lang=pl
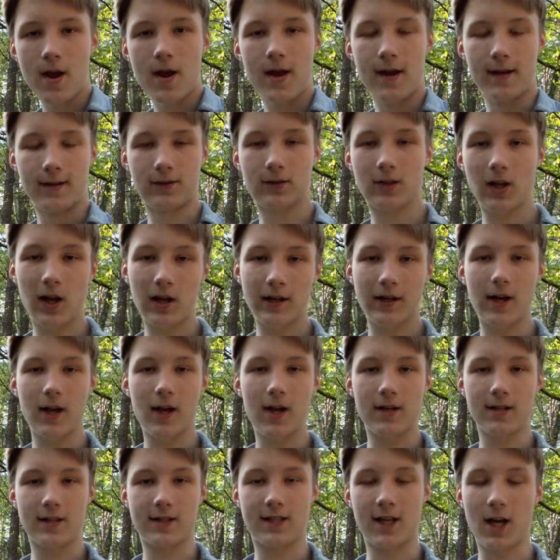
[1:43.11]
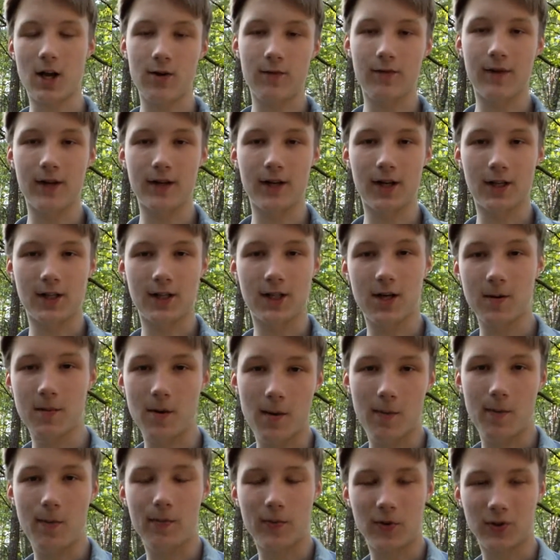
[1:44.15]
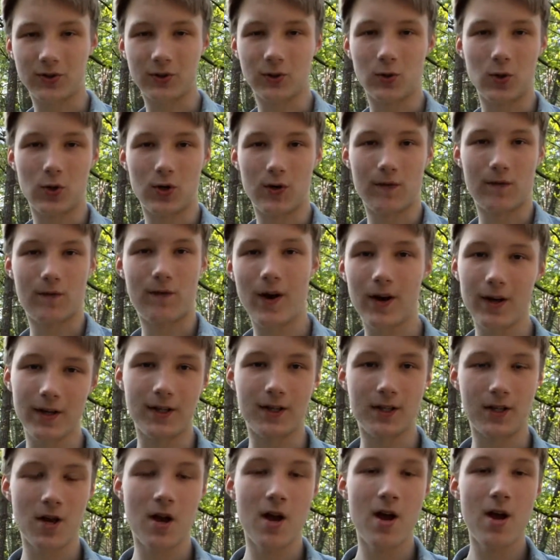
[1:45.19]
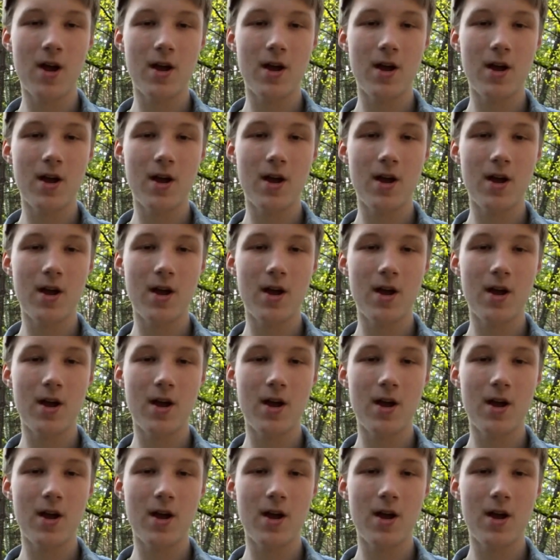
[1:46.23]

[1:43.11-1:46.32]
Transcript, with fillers: i takie zachowania trzeba po prostu chwalić.